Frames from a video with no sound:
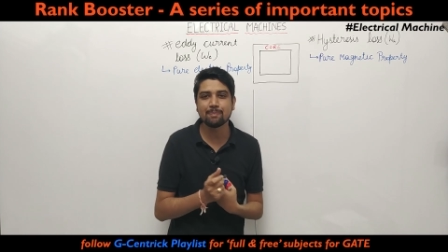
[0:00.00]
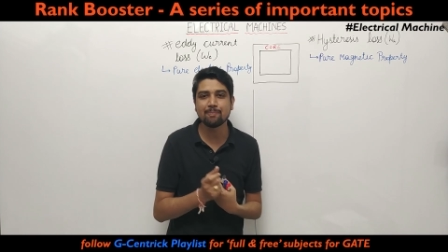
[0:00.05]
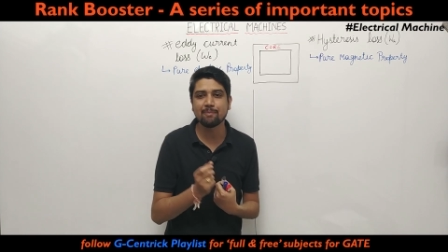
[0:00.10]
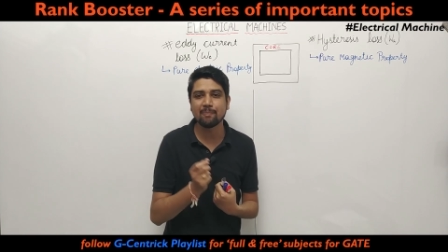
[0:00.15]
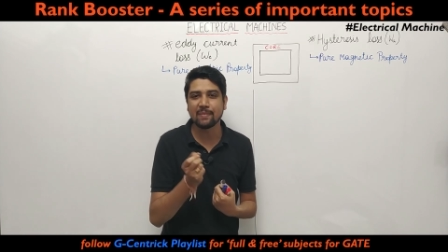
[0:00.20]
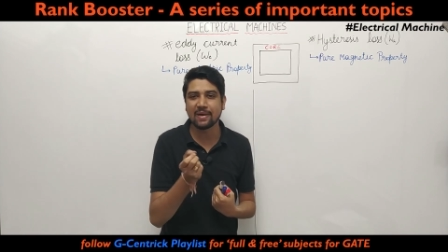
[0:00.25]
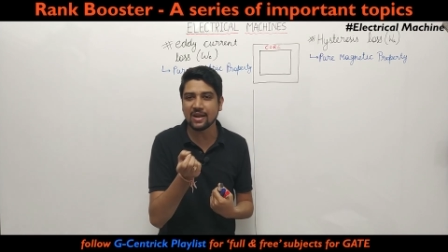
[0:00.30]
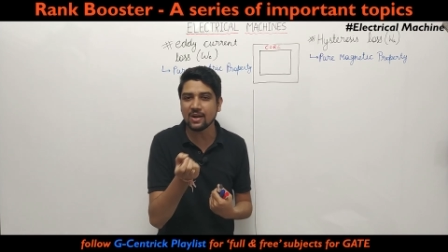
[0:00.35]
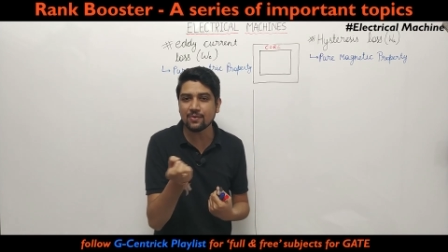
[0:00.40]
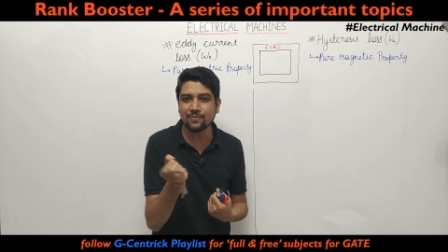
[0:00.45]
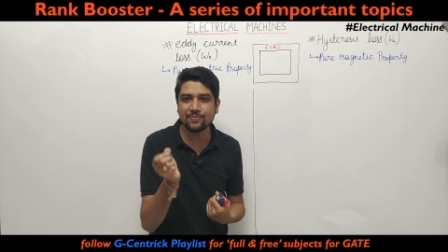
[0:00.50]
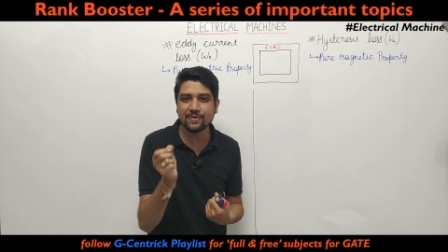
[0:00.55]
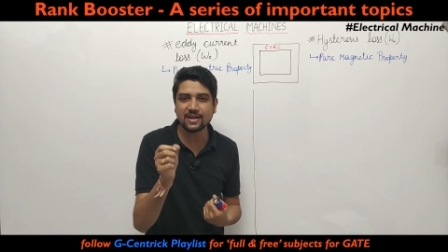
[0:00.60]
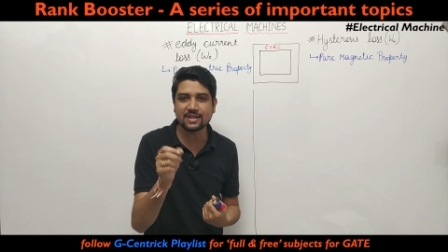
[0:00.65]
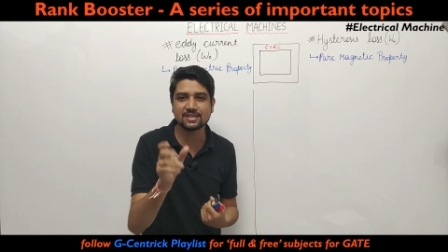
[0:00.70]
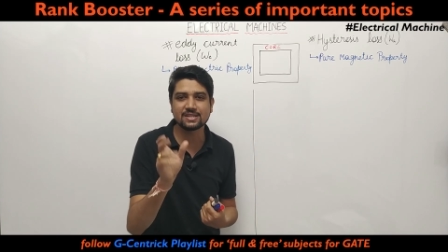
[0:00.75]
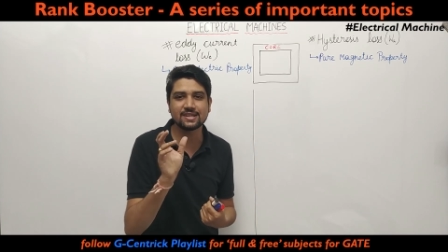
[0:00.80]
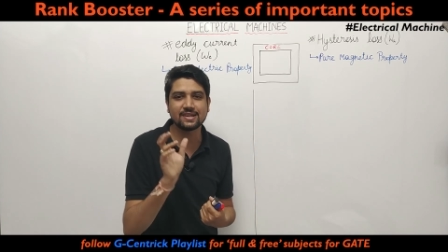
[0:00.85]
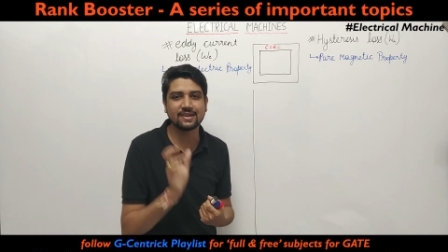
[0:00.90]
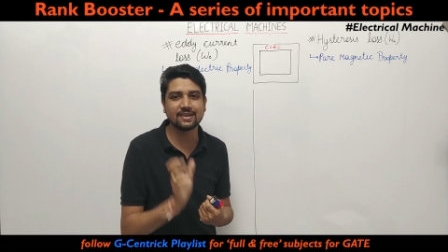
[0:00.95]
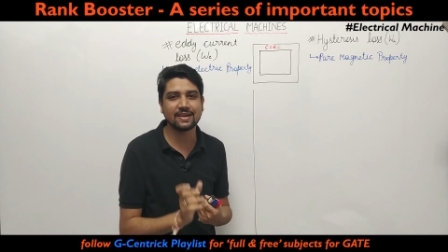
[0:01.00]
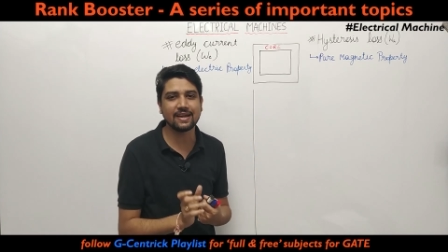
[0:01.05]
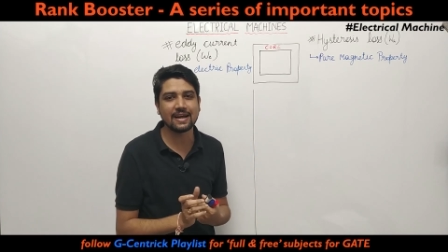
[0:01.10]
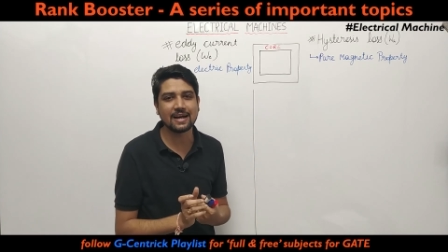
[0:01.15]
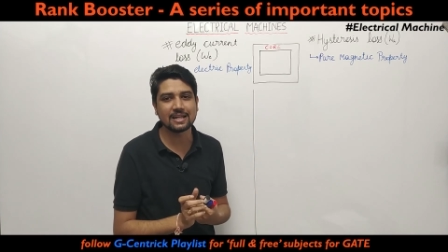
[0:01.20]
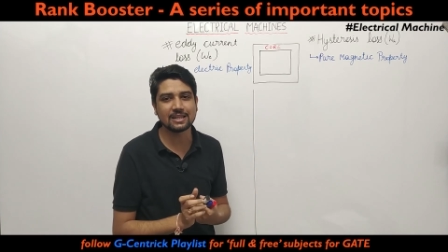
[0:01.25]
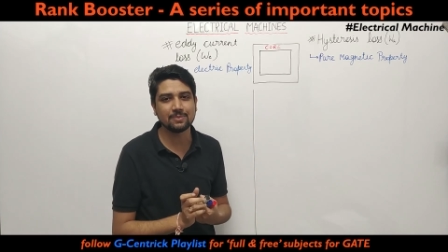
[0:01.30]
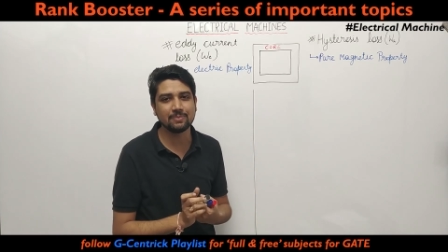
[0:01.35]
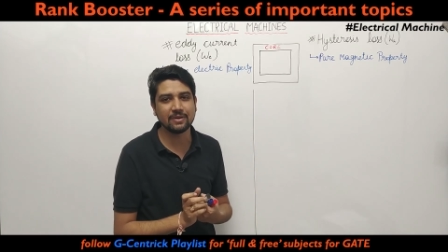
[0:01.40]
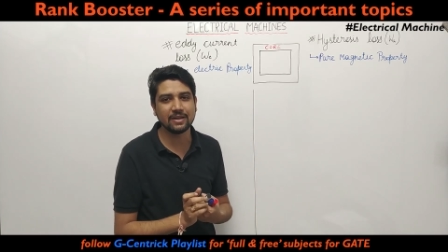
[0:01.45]
मैन्युफैक्चरर के
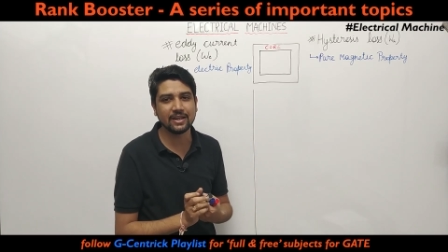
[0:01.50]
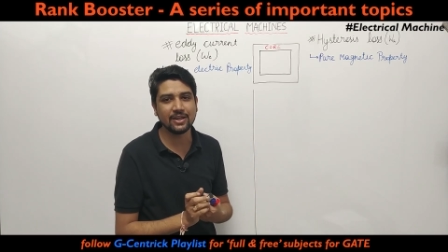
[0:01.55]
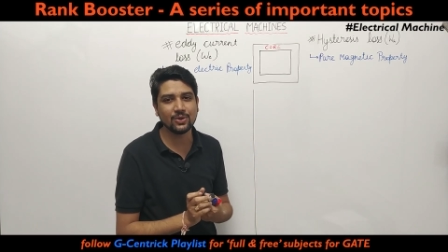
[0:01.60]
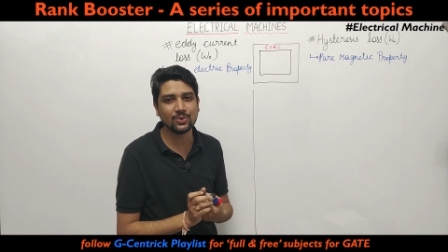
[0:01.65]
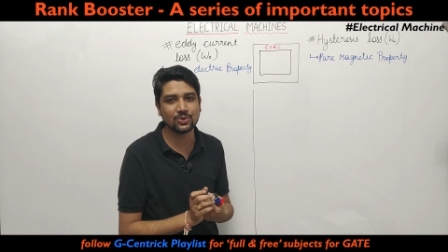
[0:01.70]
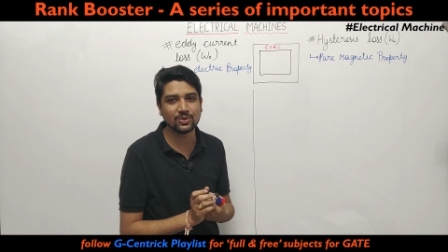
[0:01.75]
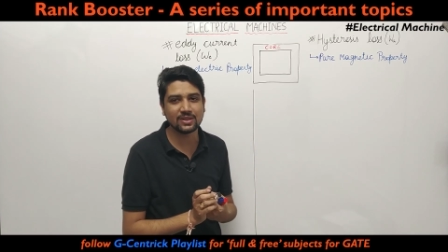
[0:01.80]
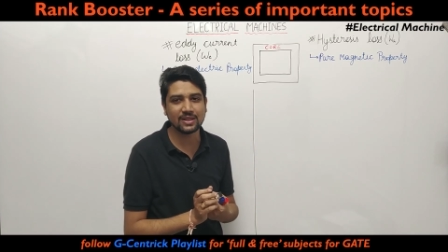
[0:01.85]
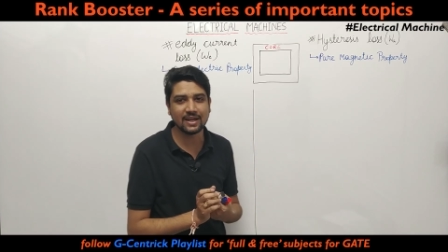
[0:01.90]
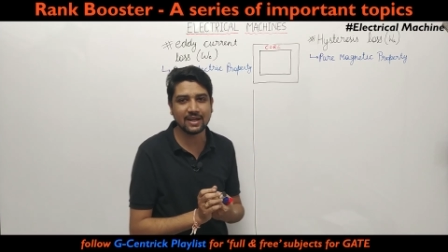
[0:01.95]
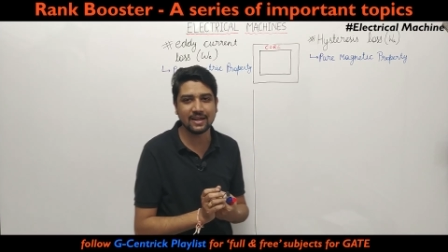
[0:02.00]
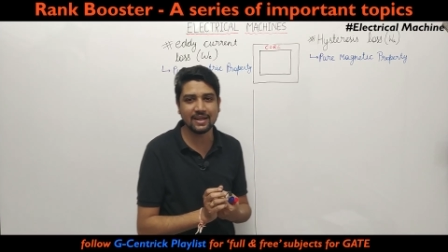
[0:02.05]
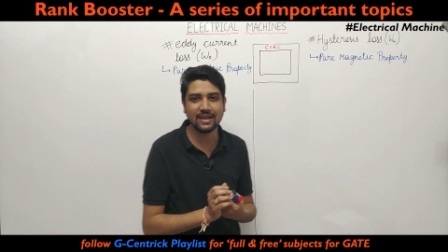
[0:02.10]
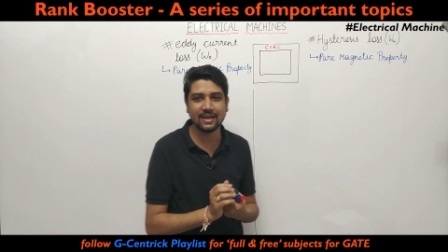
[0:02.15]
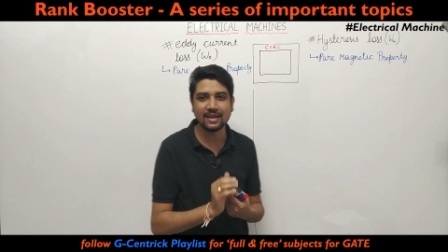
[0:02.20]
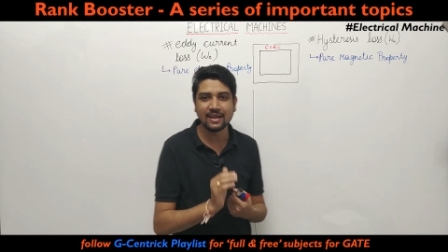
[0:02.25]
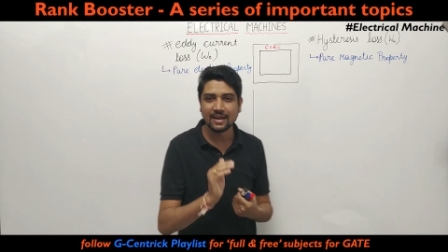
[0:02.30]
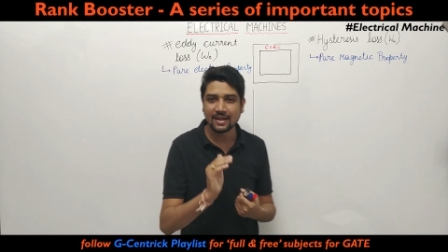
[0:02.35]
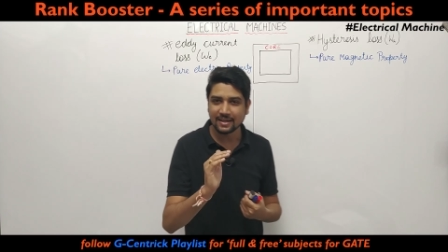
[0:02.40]
हाथ में नहीं होता है